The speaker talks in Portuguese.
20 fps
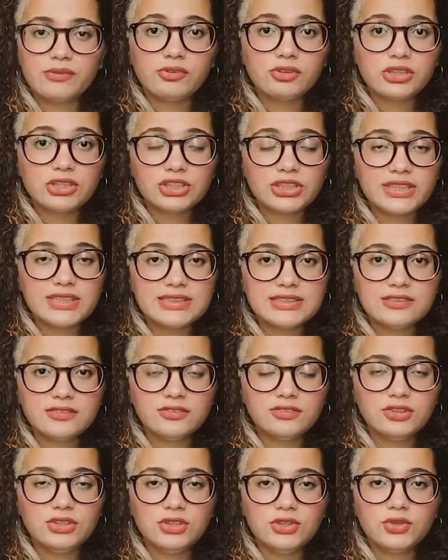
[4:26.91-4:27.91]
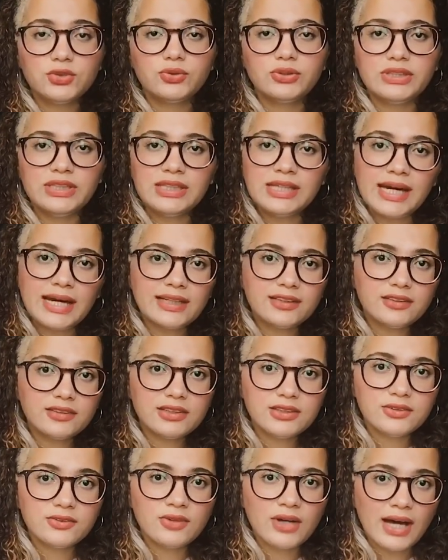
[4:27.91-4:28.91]
vou deixar esse vídeo linkado
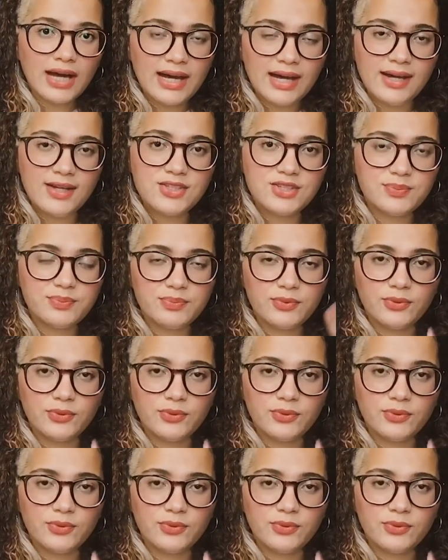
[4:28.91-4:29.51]
aqui no card,